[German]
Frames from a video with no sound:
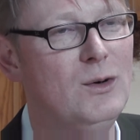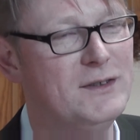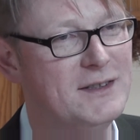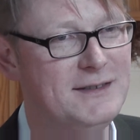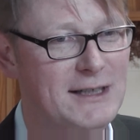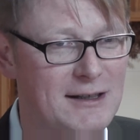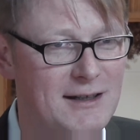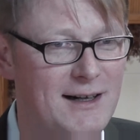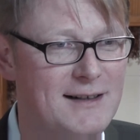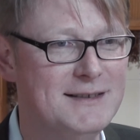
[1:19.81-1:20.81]
unseres
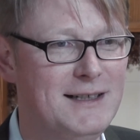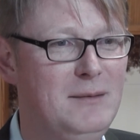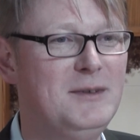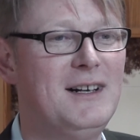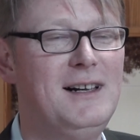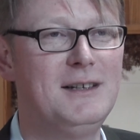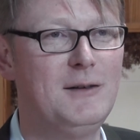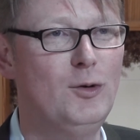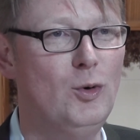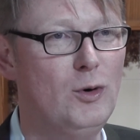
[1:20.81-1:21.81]
digitalen Selbst halte
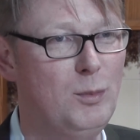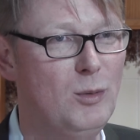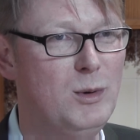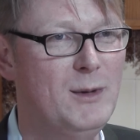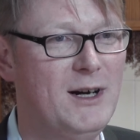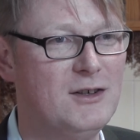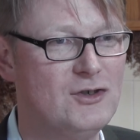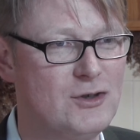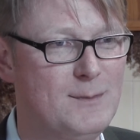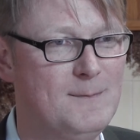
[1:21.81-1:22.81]
ich für hochproblematisch.